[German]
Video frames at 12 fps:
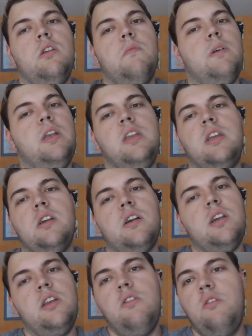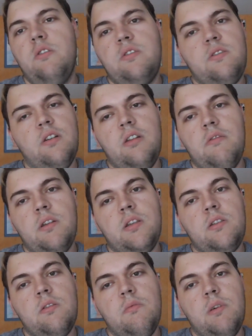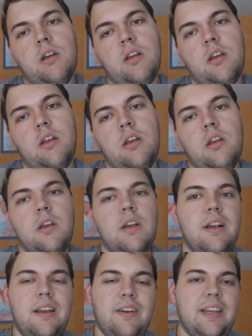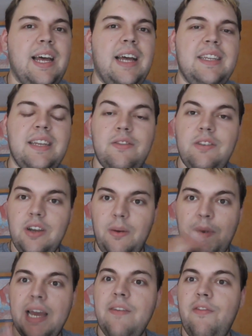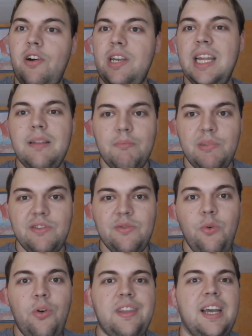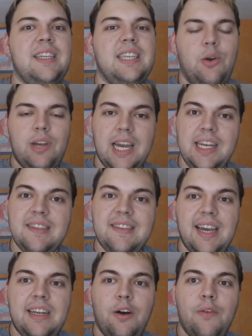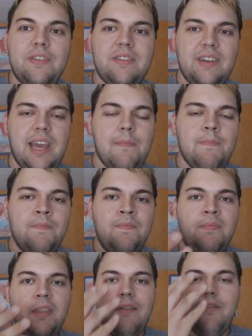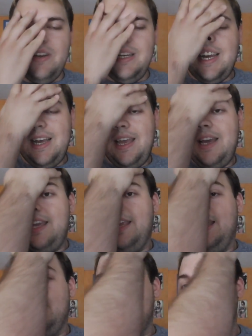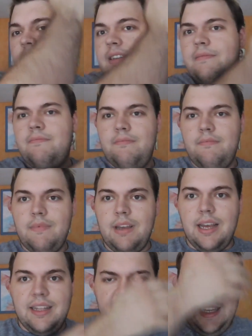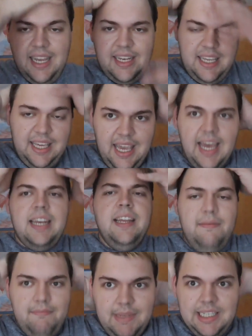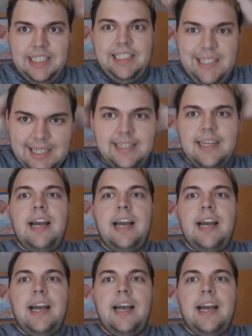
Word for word: Ich habe eigentlich gar keine Lust, heute was zu machen. Ja, und dann hatte ich natürlich auch beide Wochenenden Besuch, da hatte ich auch keine Zeit aufzunehmen. Von daher, ich hätte an sich hätte ich gerne mehr Zeit